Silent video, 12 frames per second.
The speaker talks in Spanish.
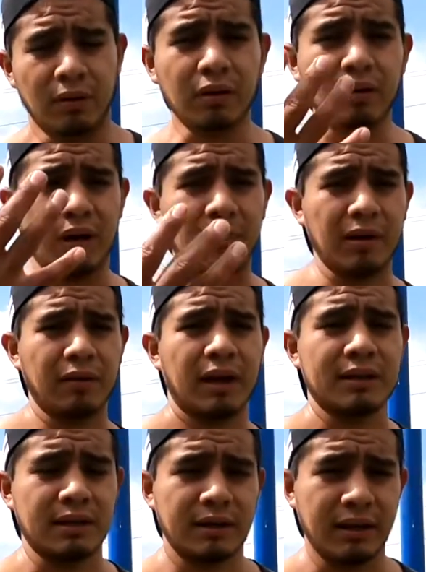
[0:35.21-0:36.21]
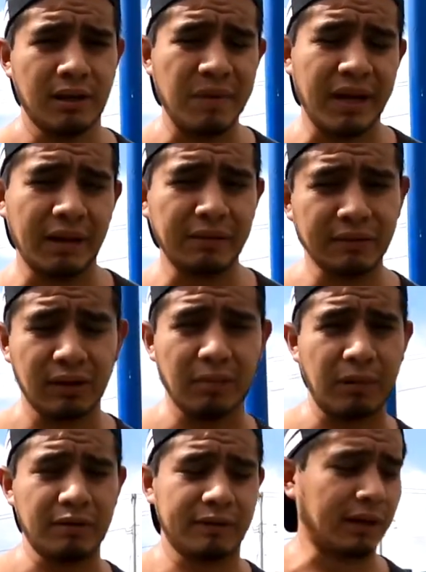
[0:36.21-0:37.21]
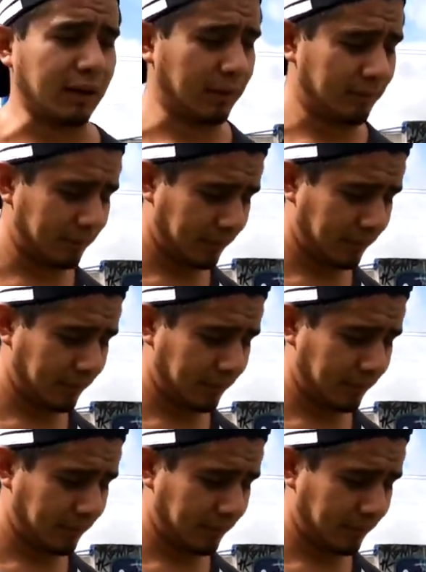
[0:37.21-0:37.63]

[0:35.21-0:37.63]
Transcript: o con la mano derecha. En mi caso es con la mano izquierda.